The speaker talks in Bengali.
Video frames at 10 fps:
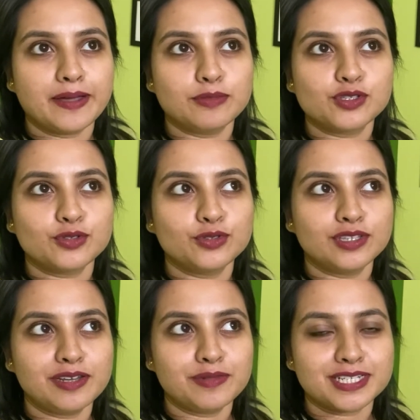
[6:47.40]

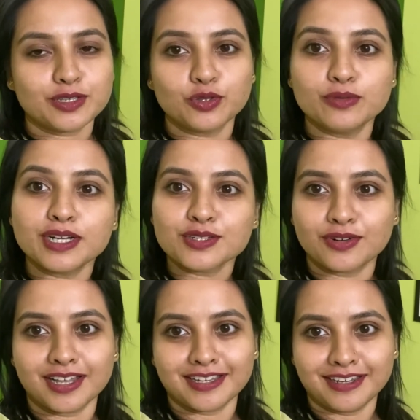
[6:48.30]
ঠাকুরকর্তা ডেকে
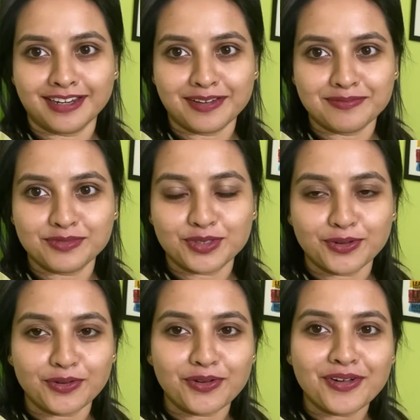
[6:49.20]
পুজো করে বাট
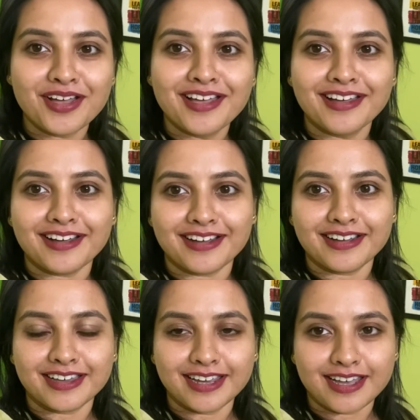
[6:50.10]

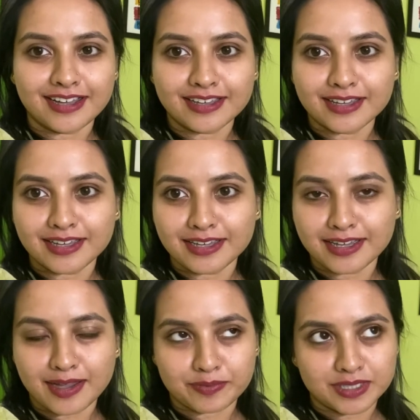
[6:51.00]
আমার ইচ্ছে ছিল
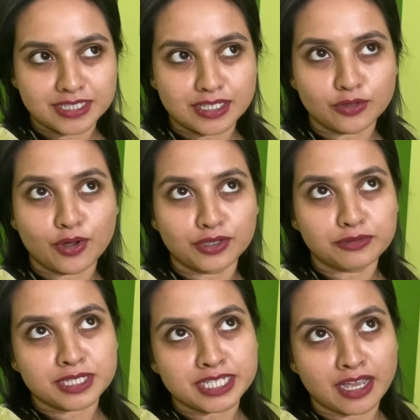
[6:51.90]
এইবার থেকে
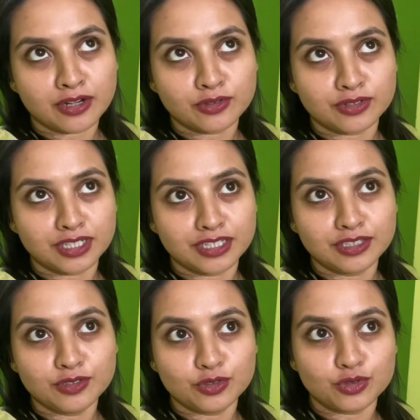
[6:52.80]
আমি স্টার্ট
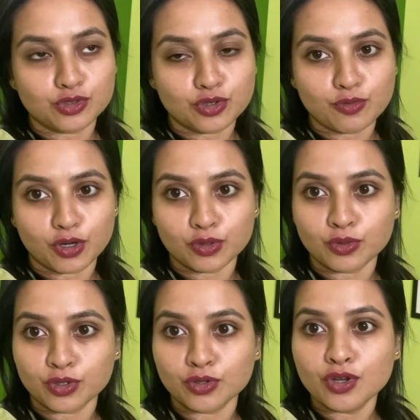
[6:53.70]
করব
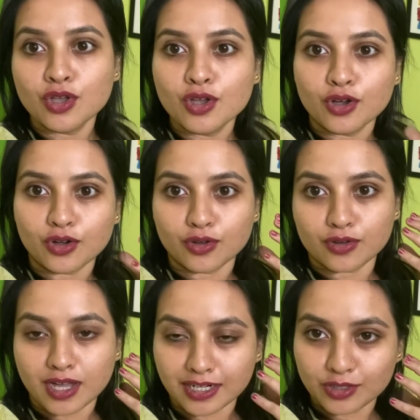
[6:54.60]
বাট আমি
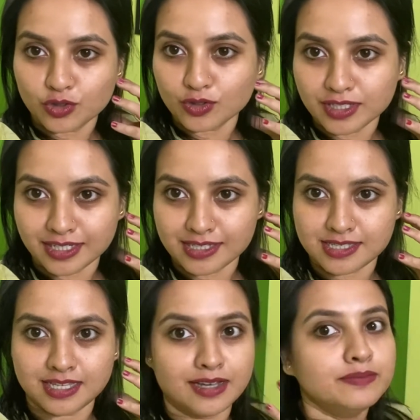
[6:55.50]
পারলাম না সেটা
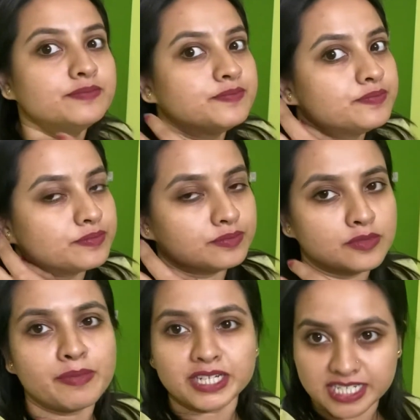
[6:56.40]
নিয়ে আমার অনেকটা মন
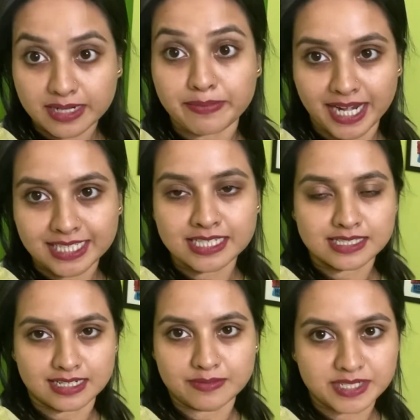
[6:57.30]
খারাপ ছিল
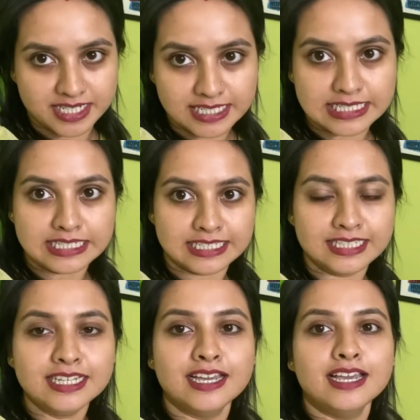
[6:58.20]
তার জন্য
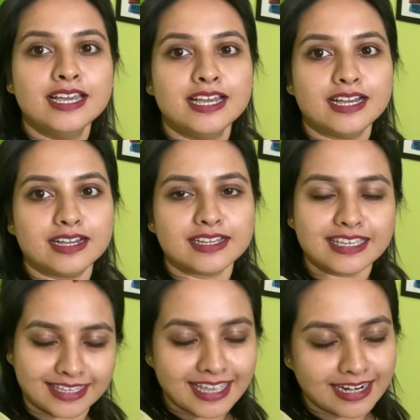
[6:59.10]
তারপর
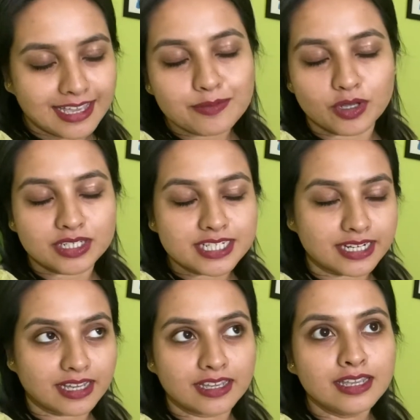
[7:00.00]
যখন
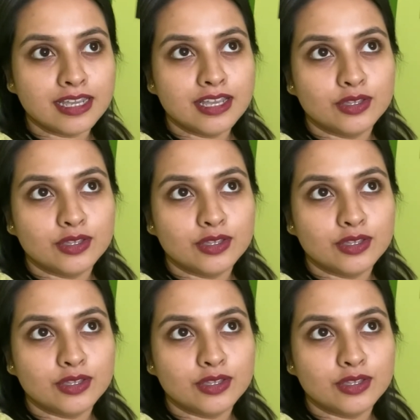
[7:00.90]
রিনা ম্যাডামের